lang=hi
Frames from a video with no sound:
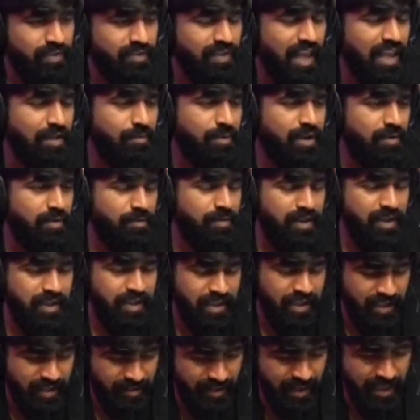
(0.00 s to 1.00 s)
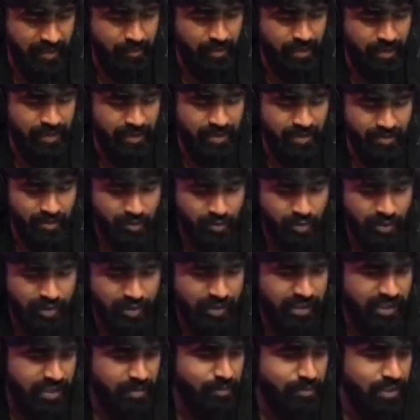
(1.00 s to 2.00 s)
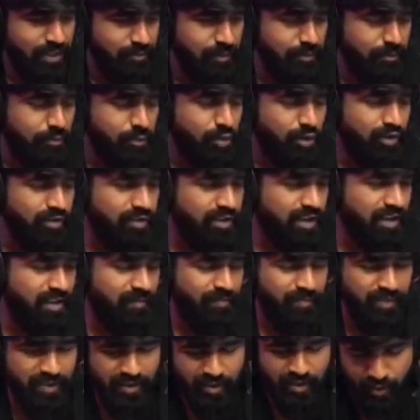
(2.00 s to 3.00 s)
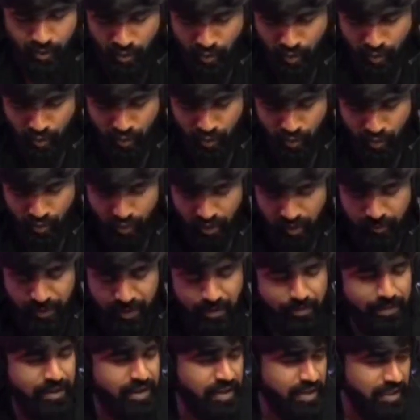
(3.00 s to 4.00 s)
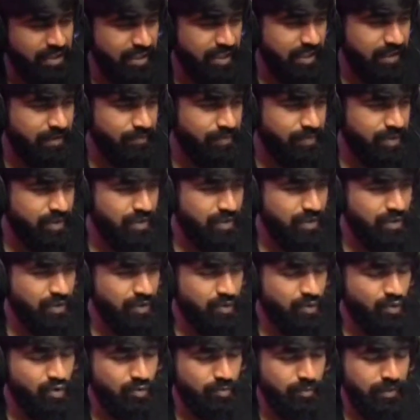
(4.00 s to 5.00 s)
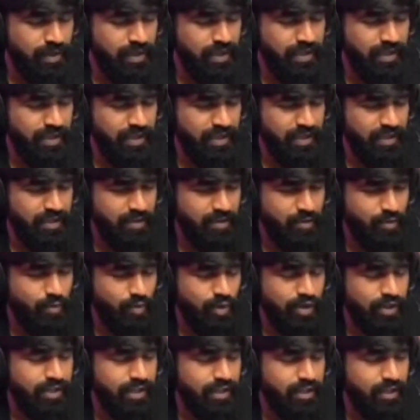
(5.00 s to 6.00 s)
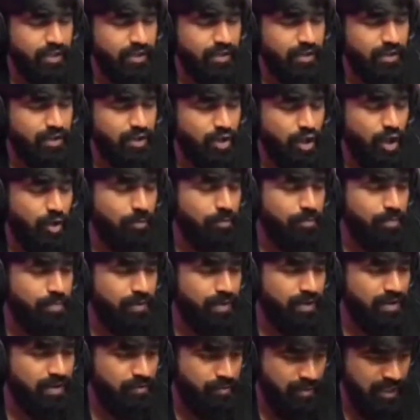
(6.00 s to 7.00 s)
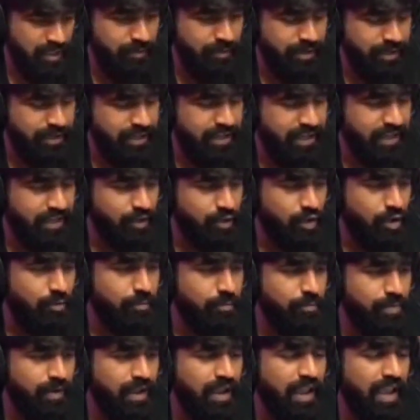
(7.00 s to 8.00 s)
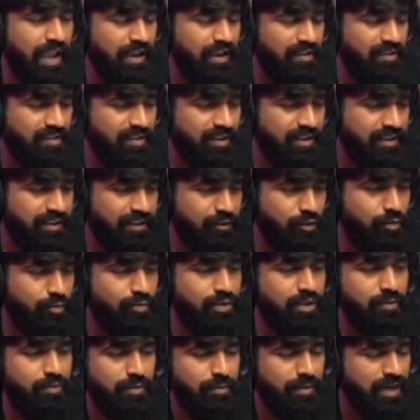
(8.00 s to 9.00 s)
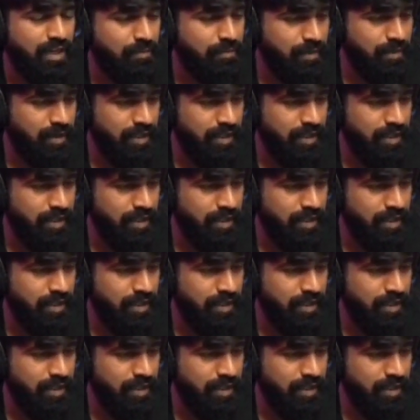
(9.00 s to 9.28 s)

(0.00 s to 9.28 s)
साइबर में साइबर जो रहता है ना मतलब ये पुलिस का जो डिपार्टमेंट रहता है उसमें वर्ल्ड के टॉप मतलब इंडिया के टॉप हैकर्स रहते हैं तुमसे भी बड़े